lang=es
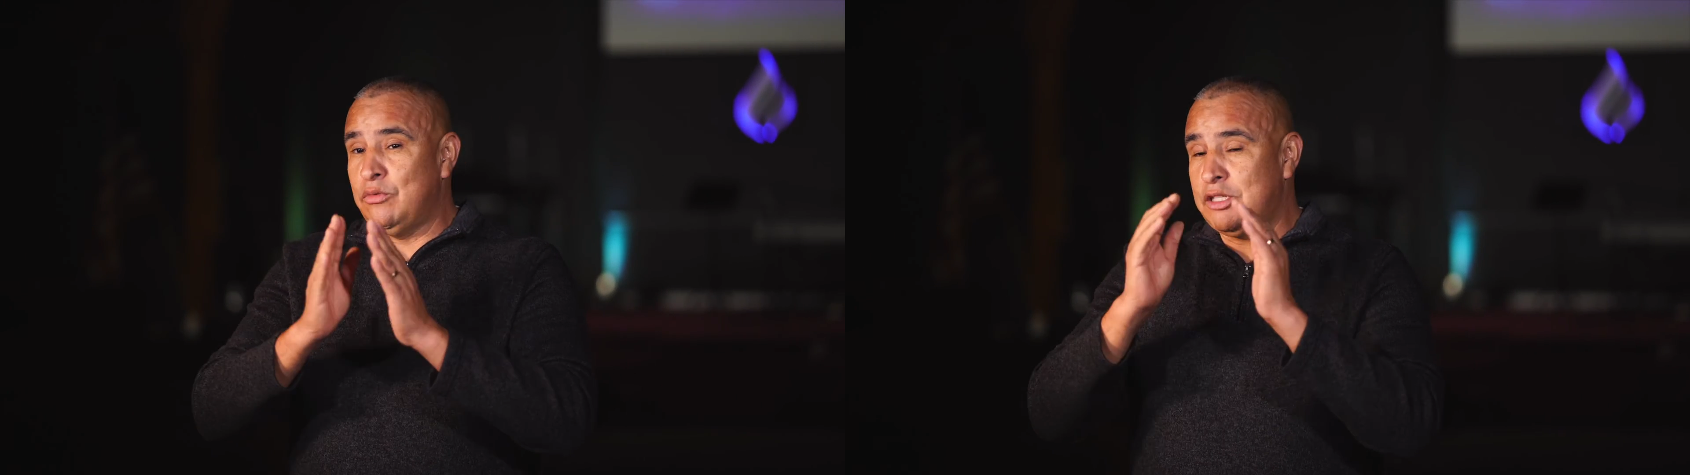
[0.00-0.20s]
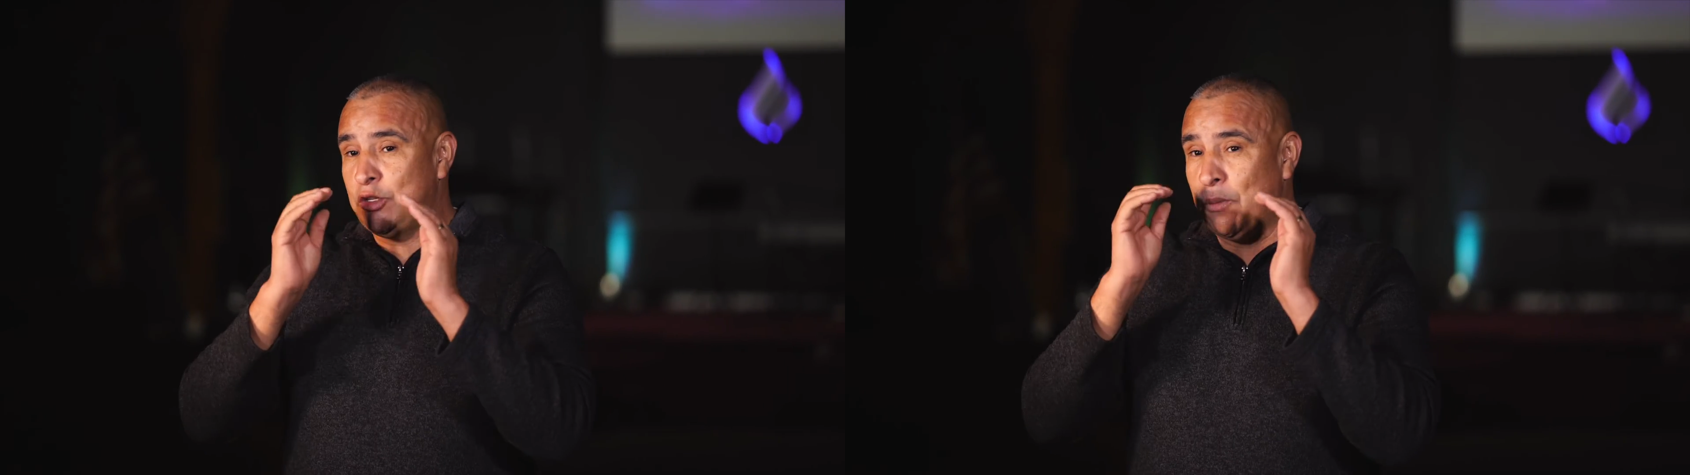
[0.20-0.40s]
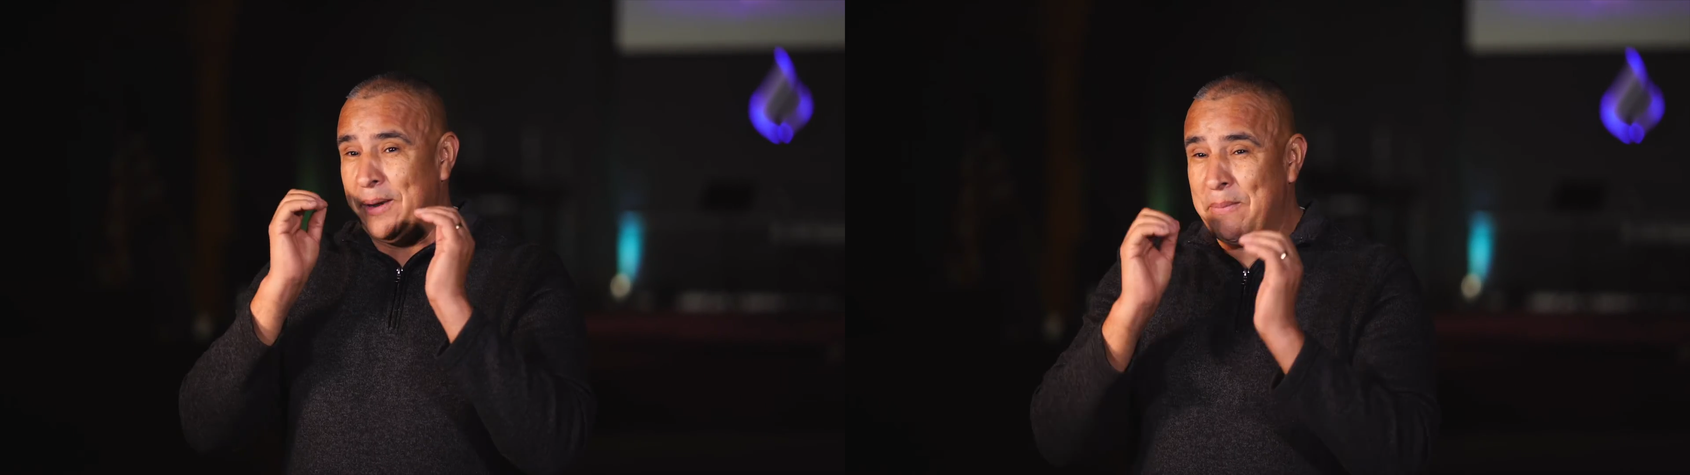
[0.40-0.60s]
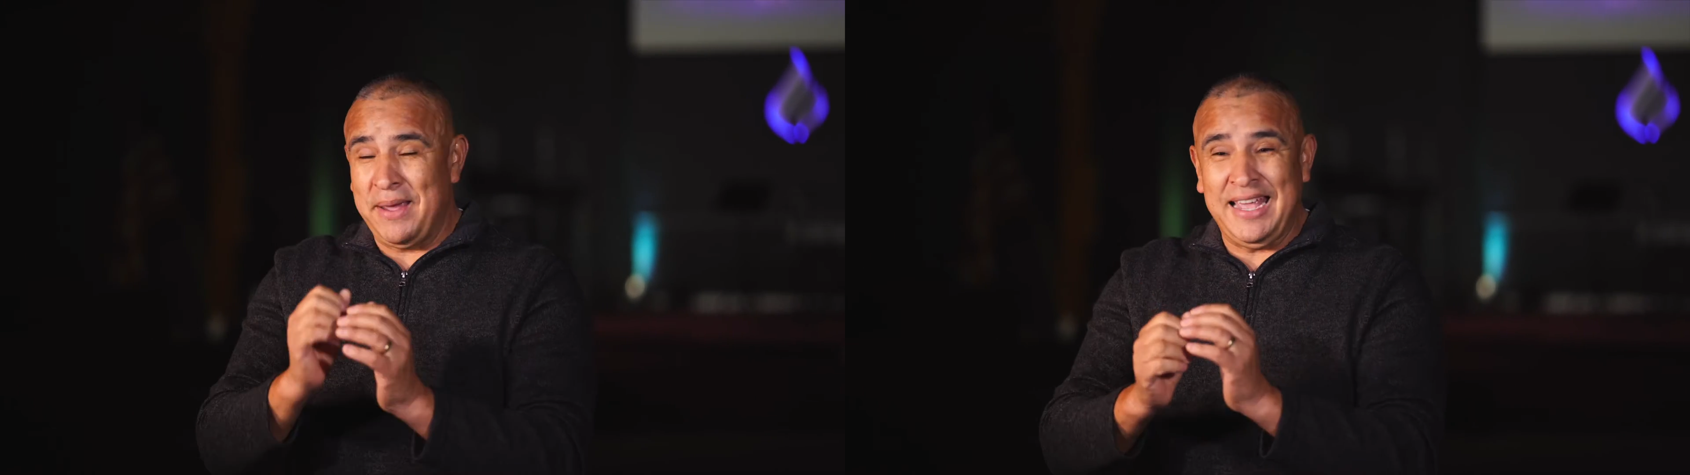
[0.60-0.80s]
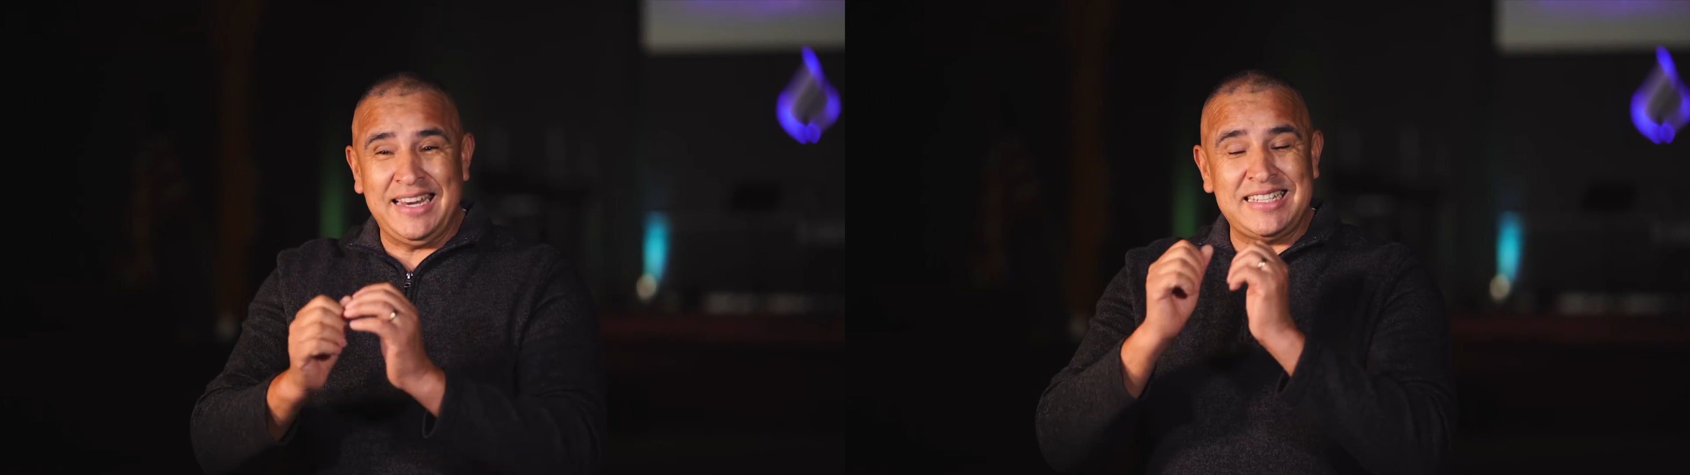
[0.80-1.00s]
nuestro
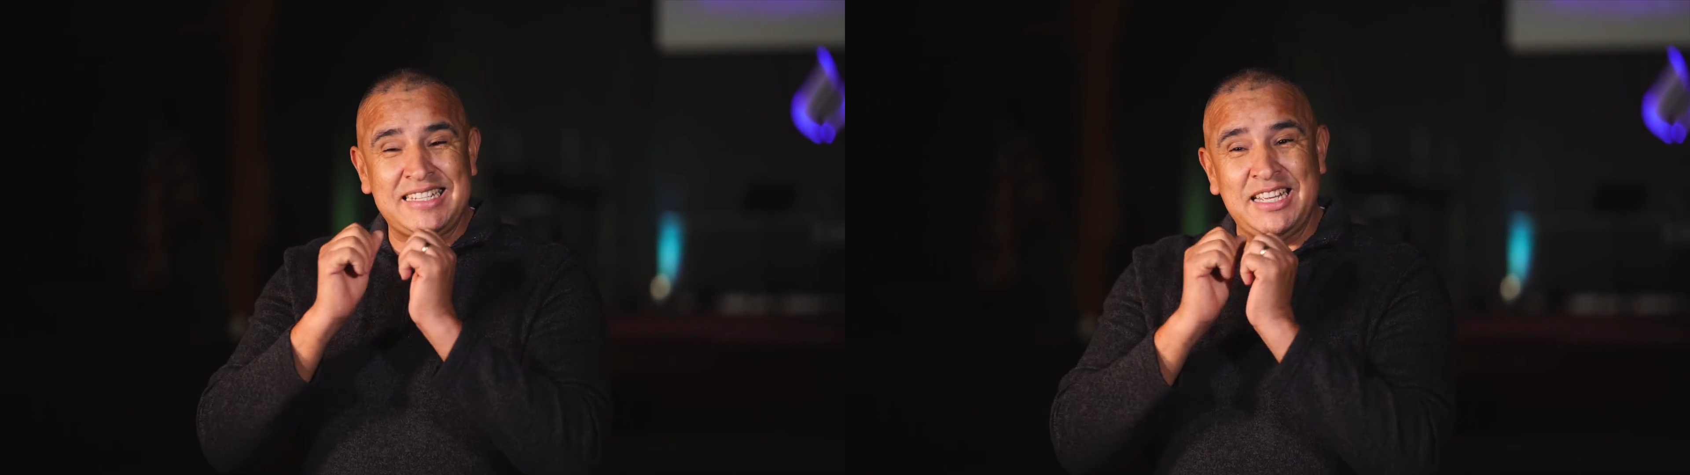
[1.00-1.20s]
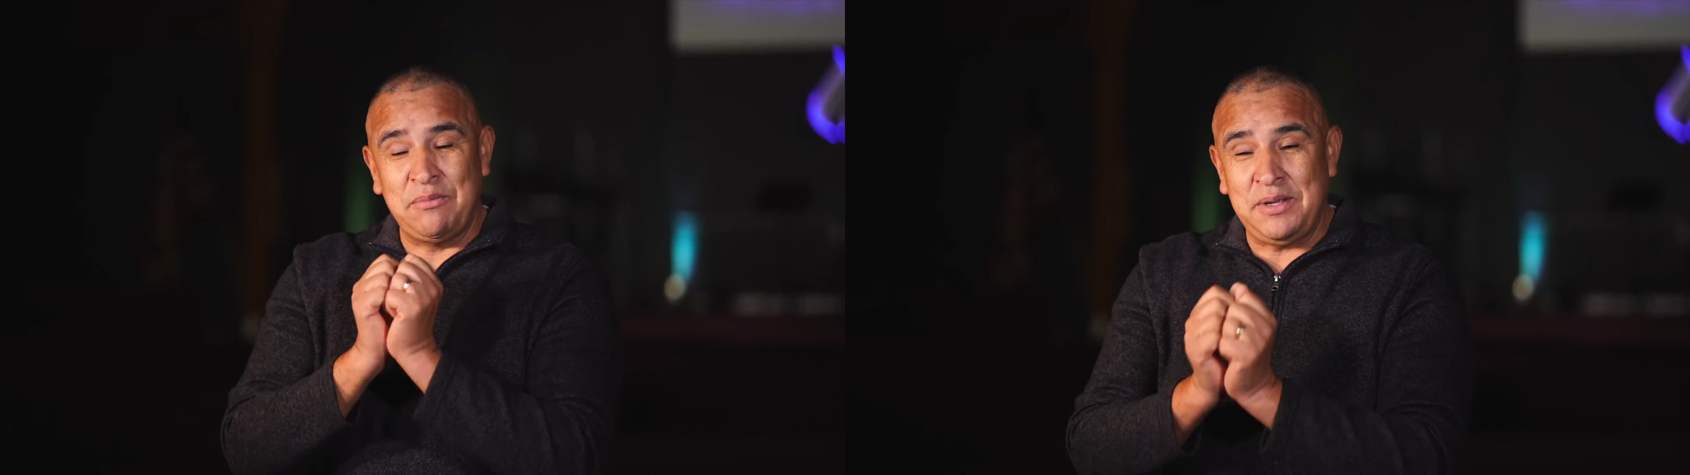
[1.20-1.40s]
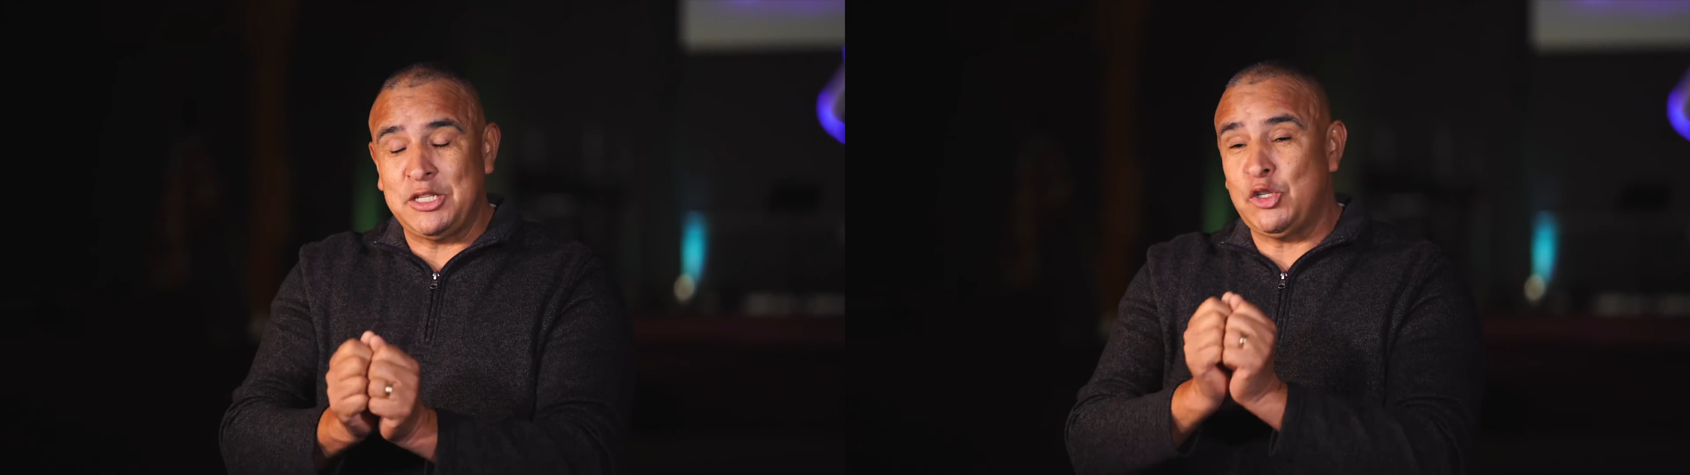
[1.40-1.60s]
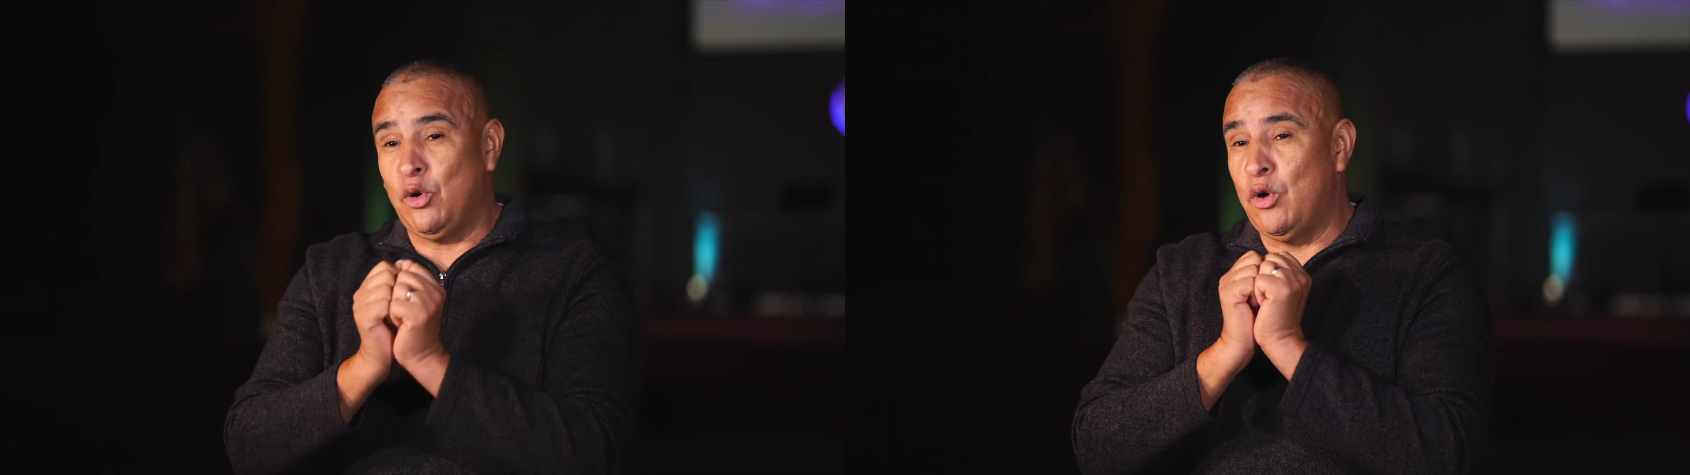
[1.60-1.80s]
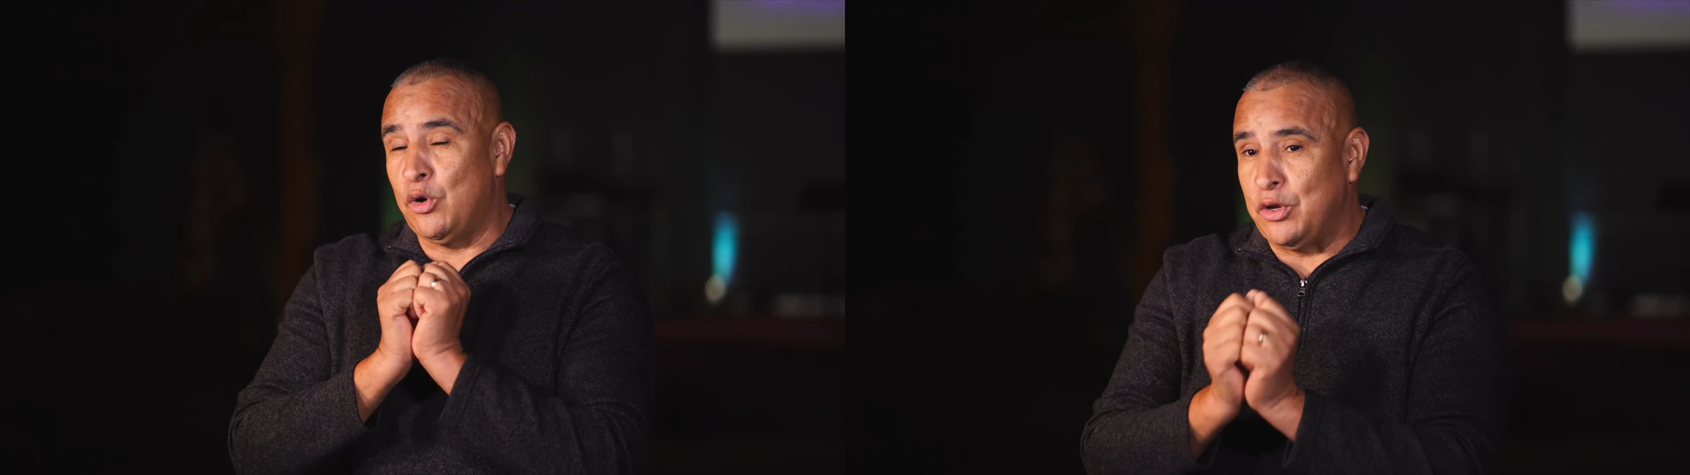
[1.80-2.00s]
primer
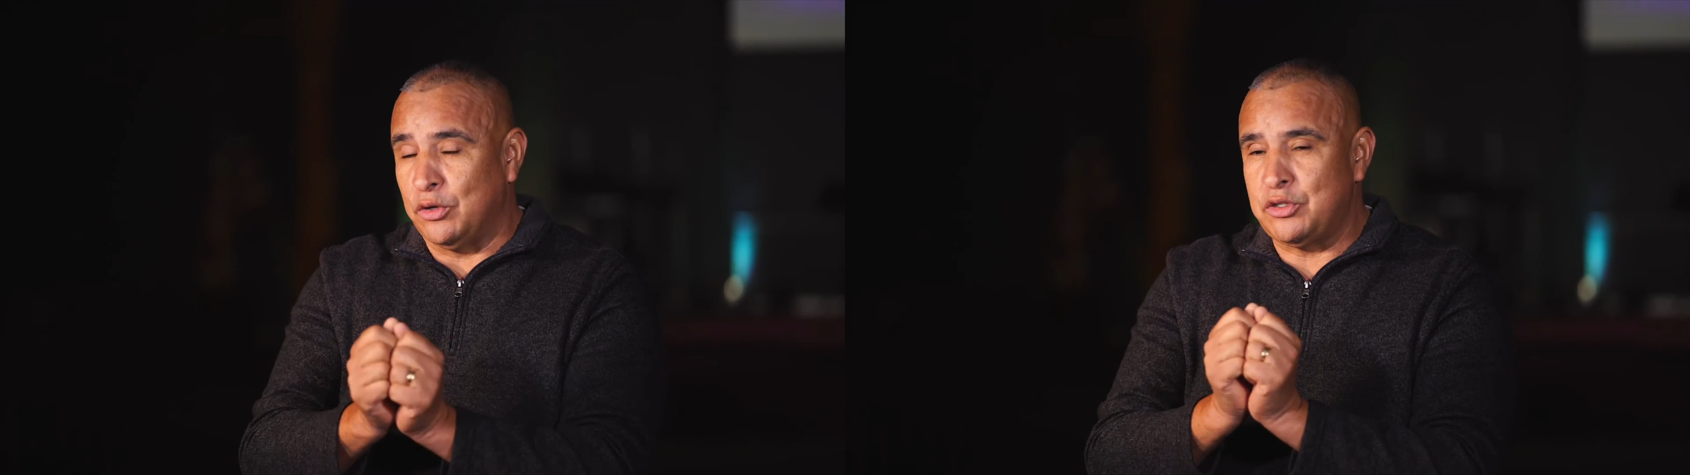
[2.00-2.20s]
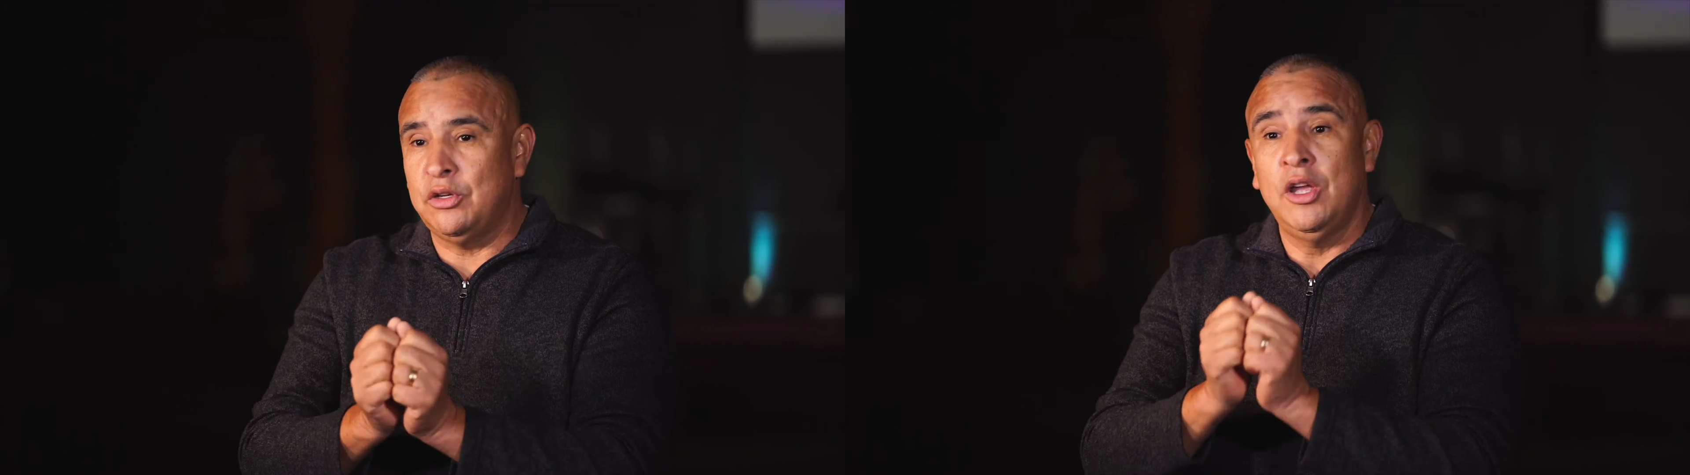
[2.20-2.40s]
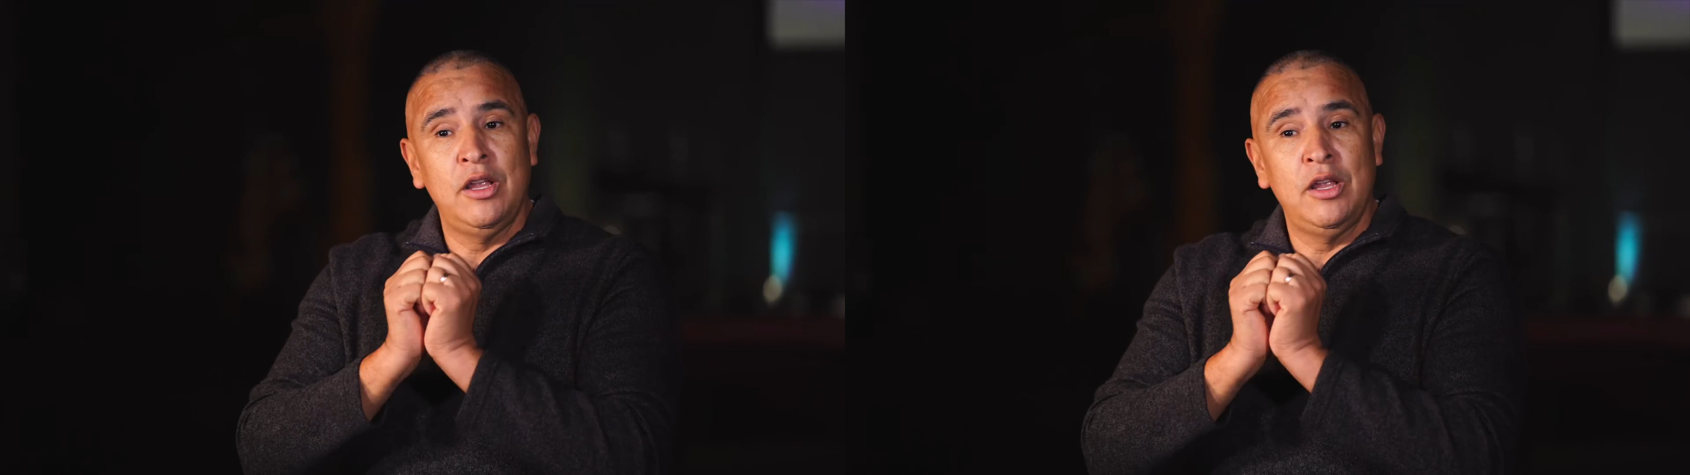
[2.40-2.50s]
servicio glorioso.